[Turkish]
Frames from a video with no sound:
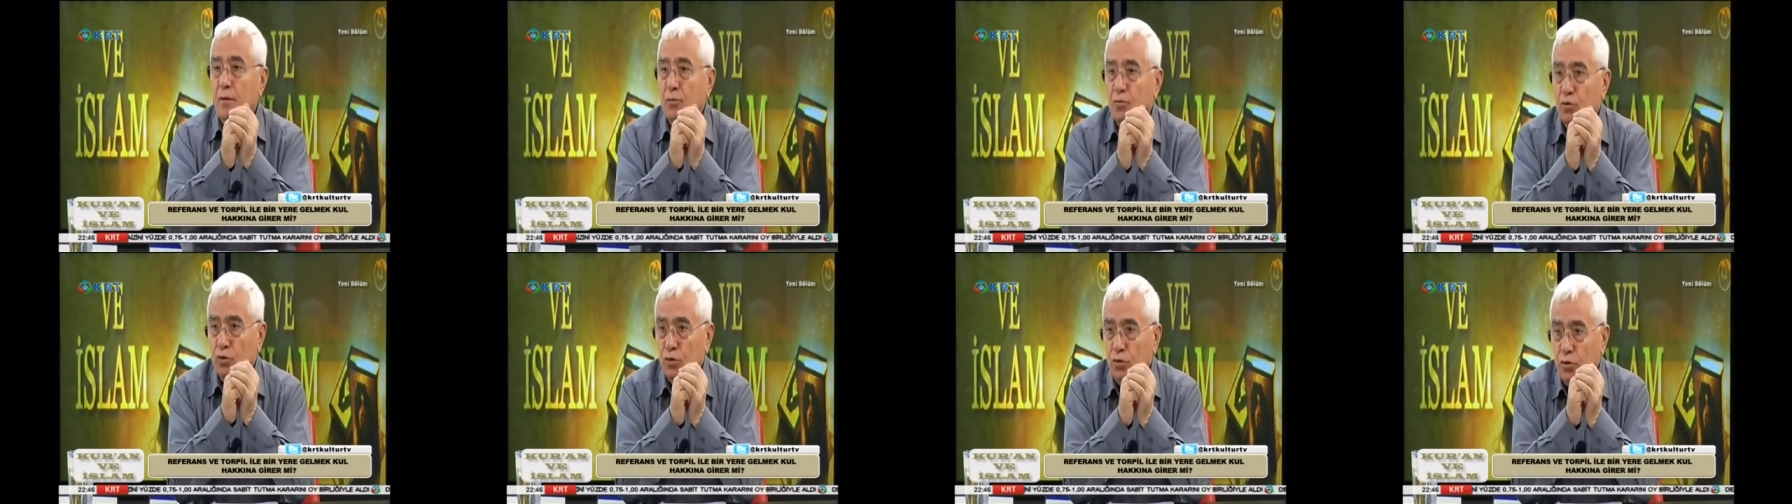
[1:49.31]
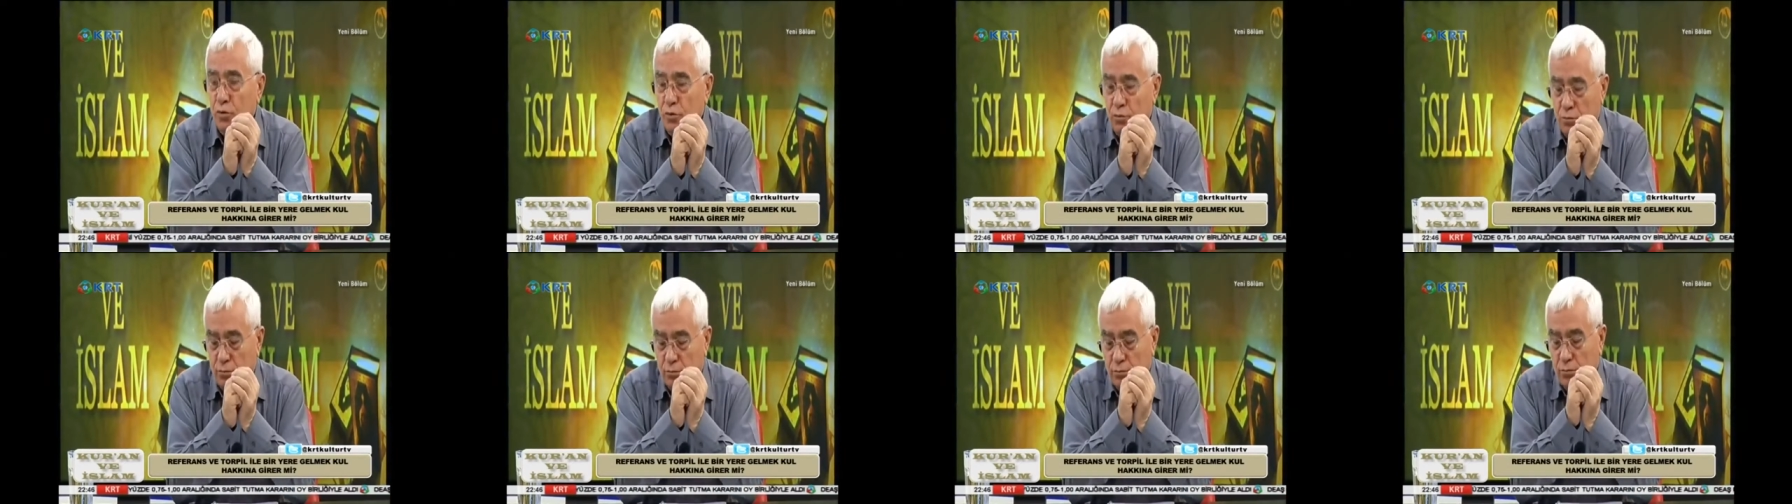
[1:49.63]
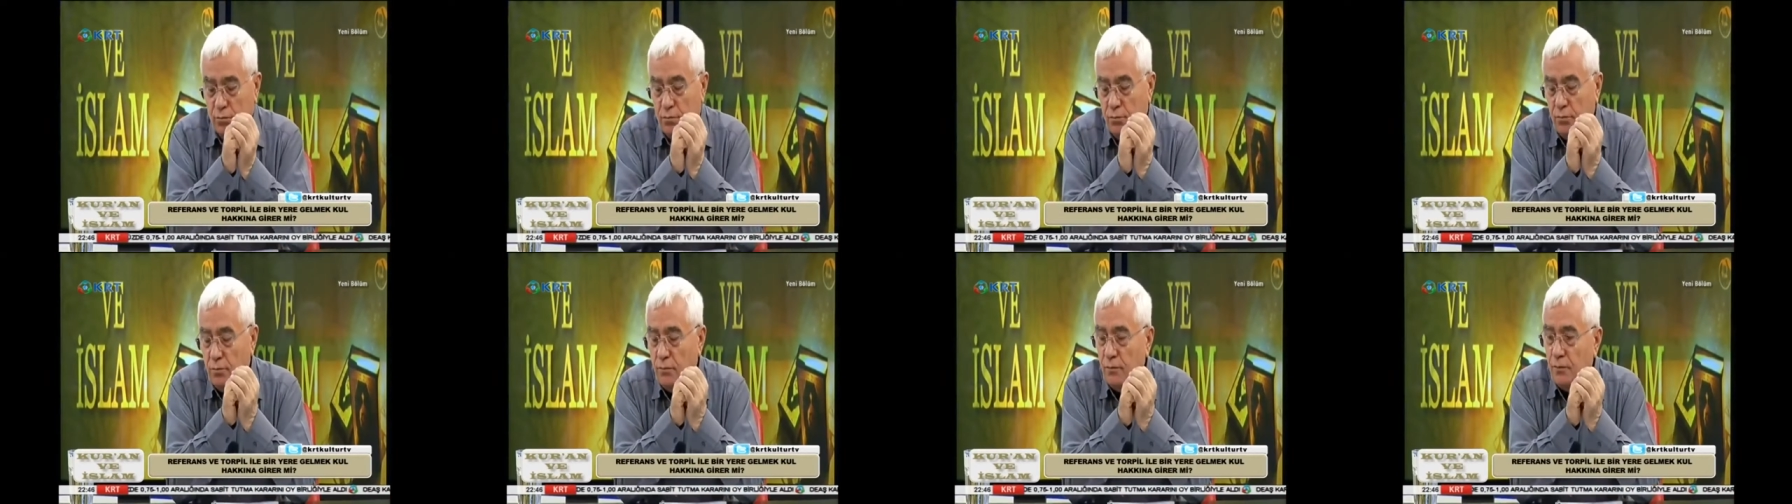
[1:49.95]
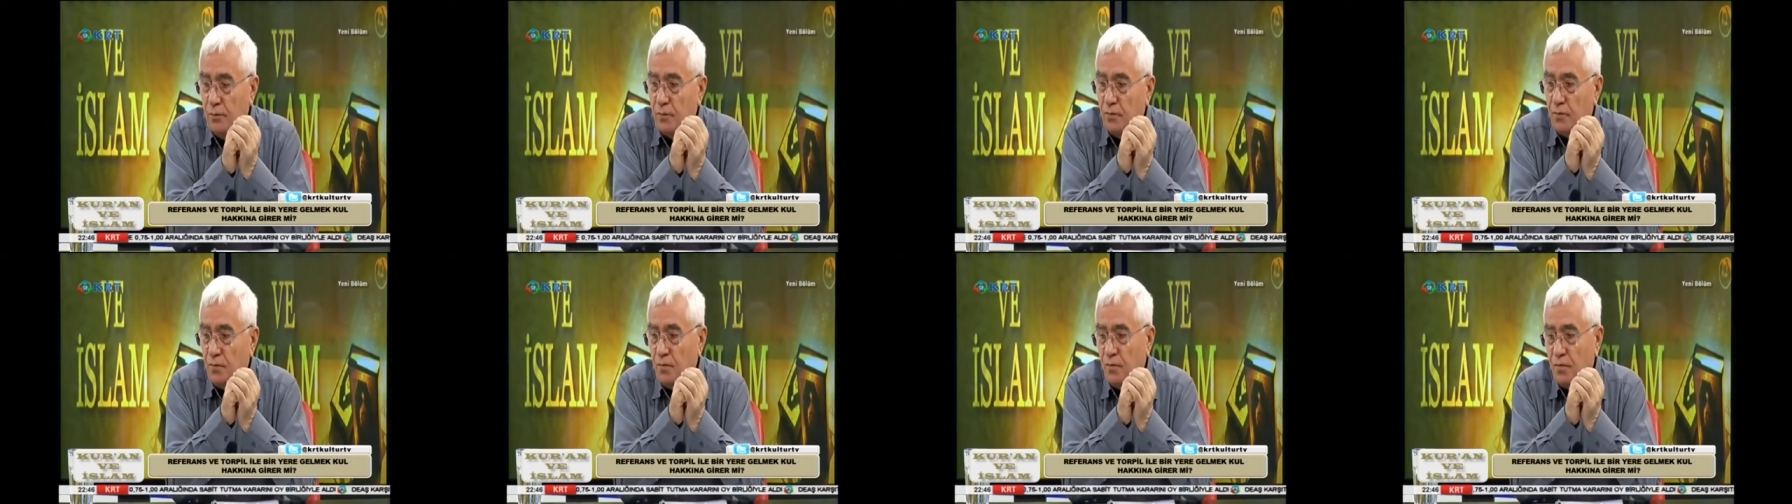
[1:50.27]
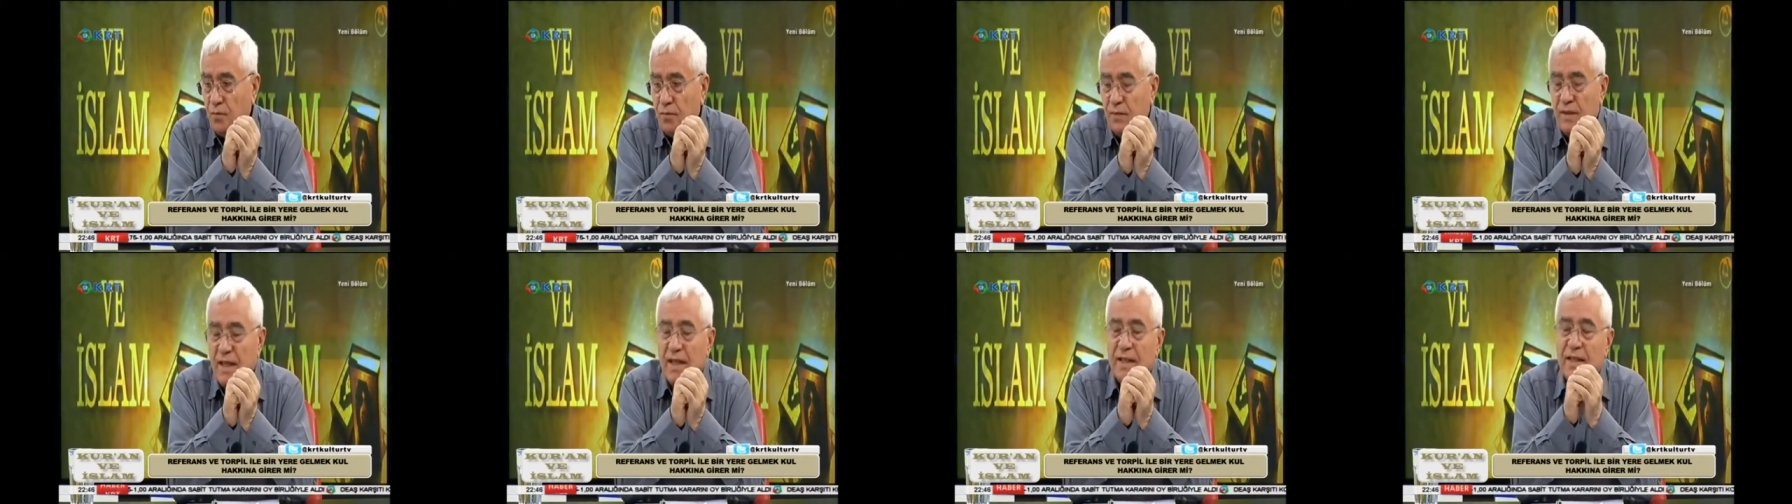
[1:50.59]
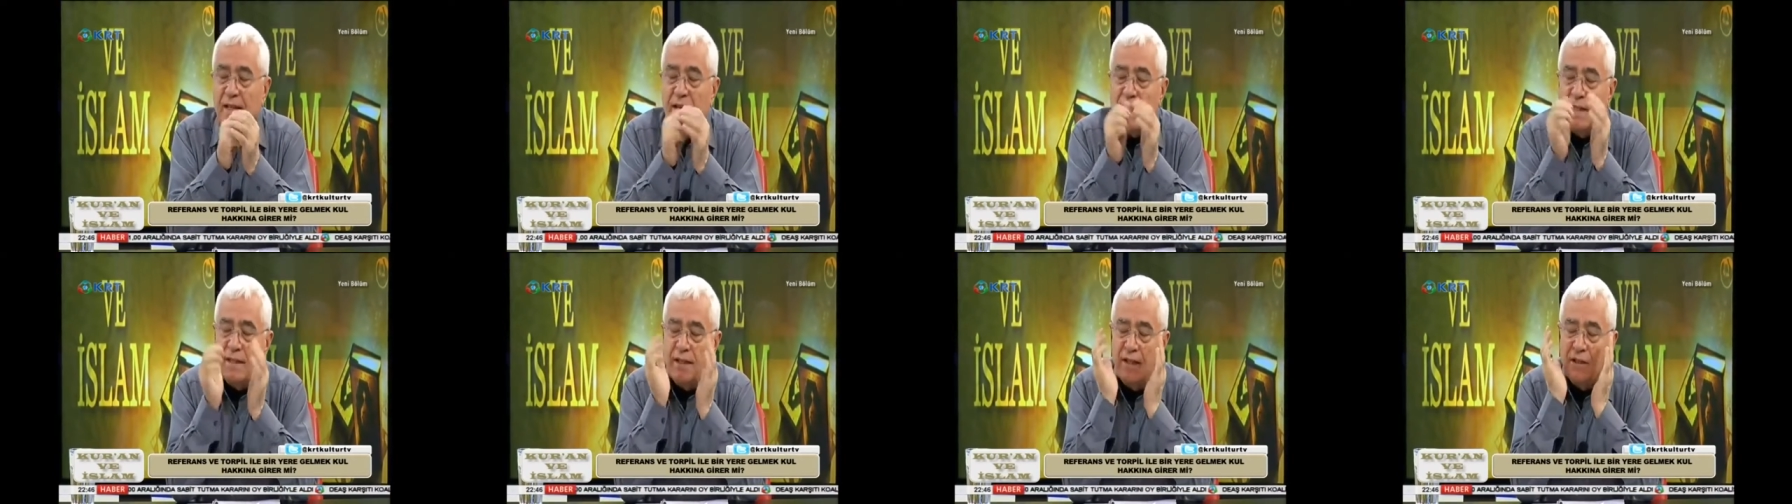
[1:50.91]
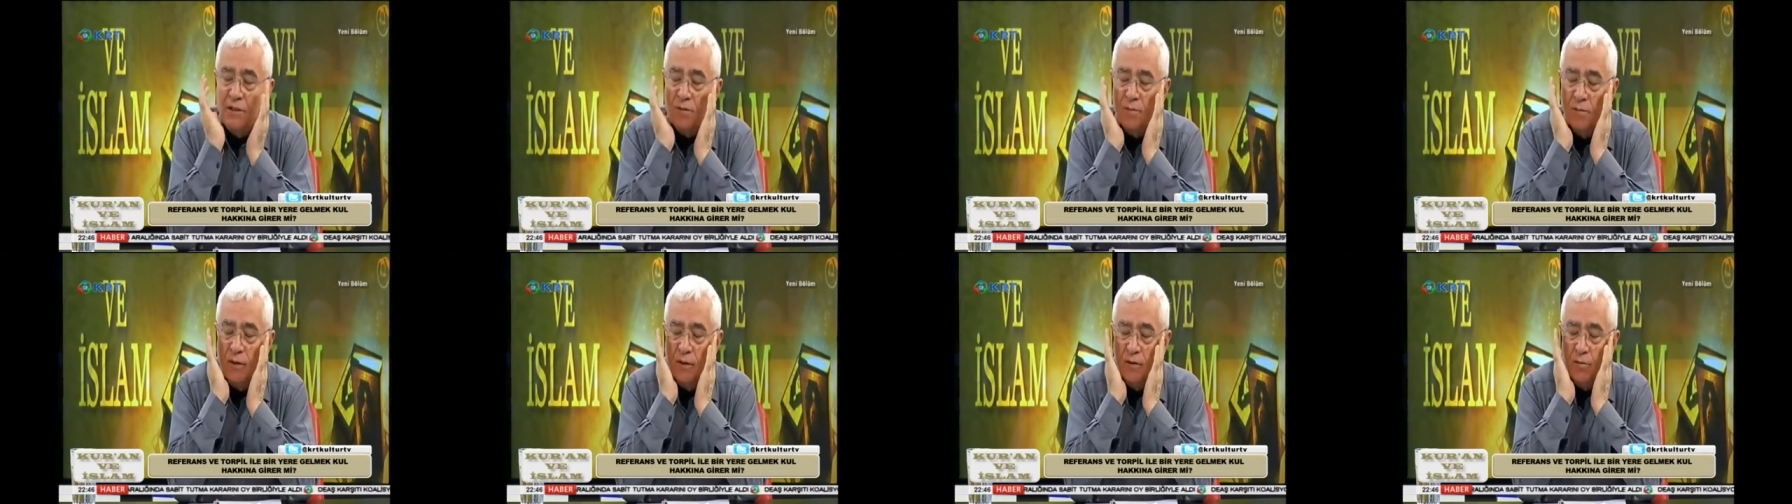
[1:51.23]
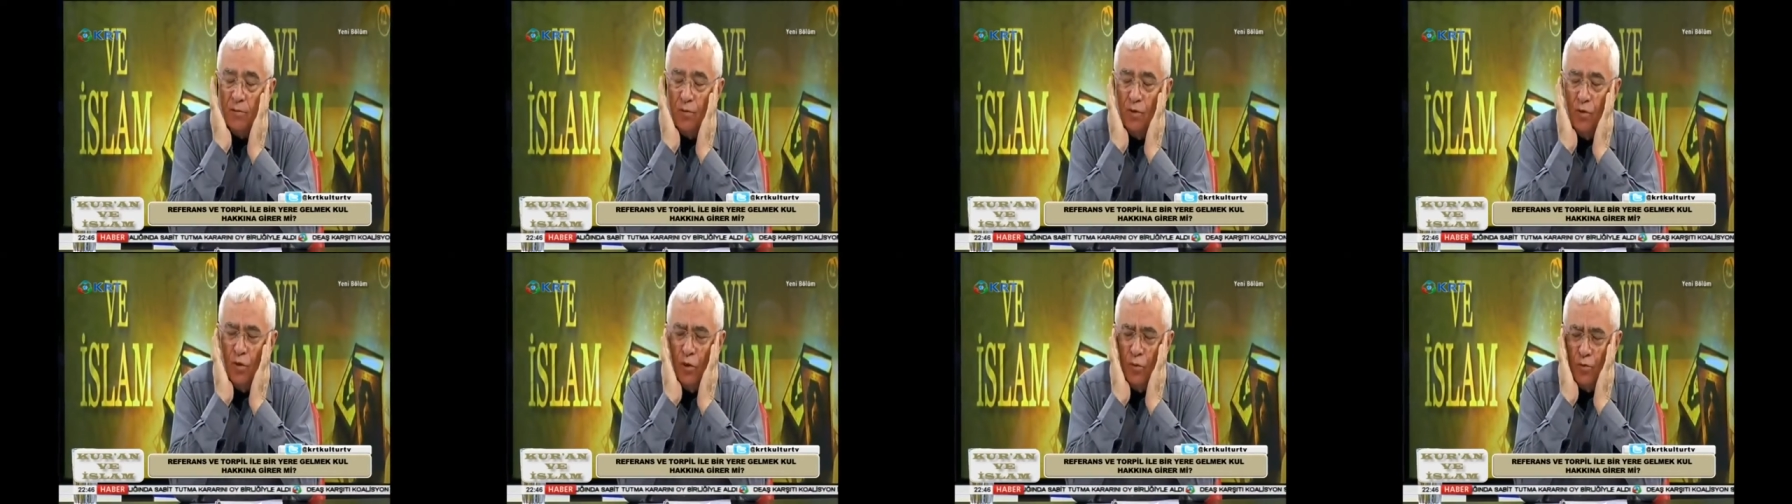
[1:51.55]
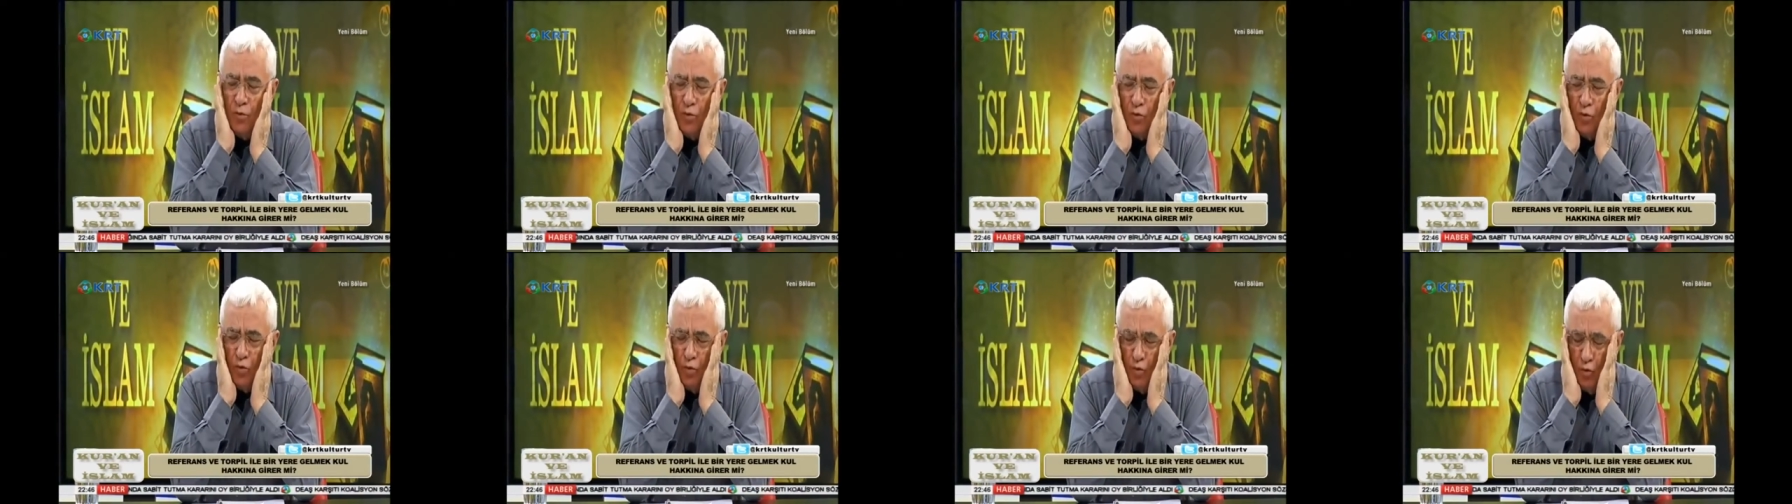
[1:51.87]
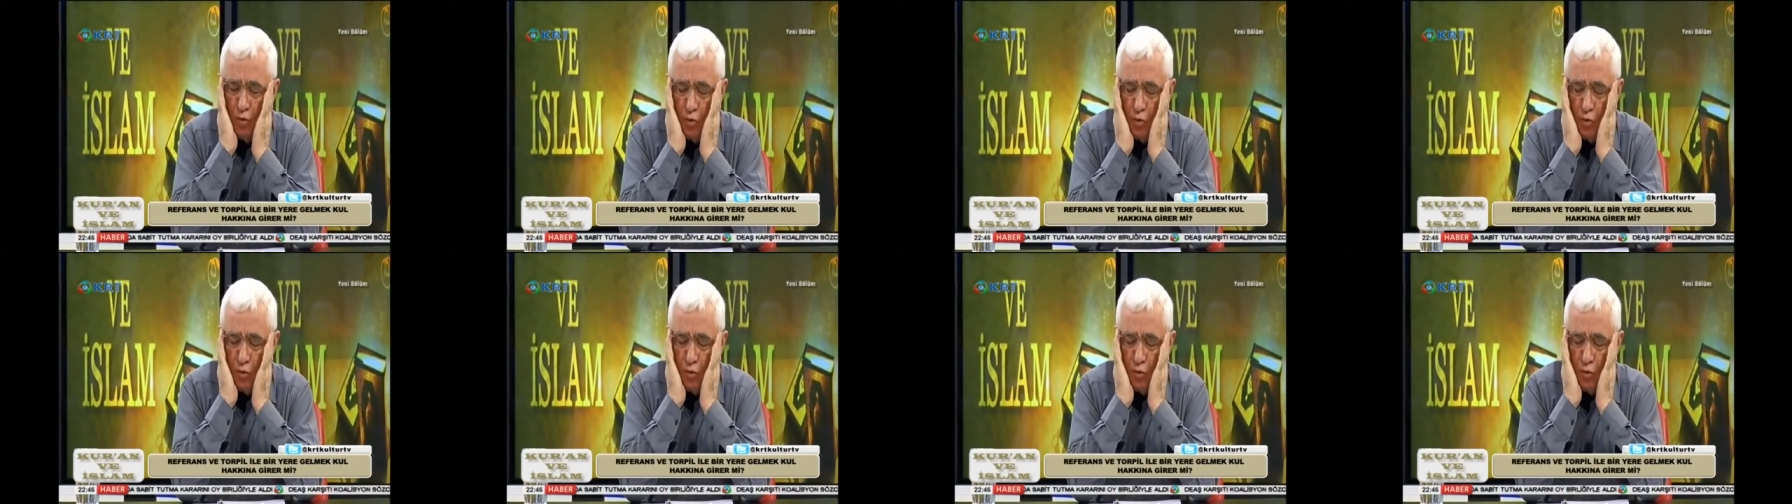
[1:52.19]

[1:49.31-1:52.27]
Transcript: Bunu neden geçmez biliyor musun?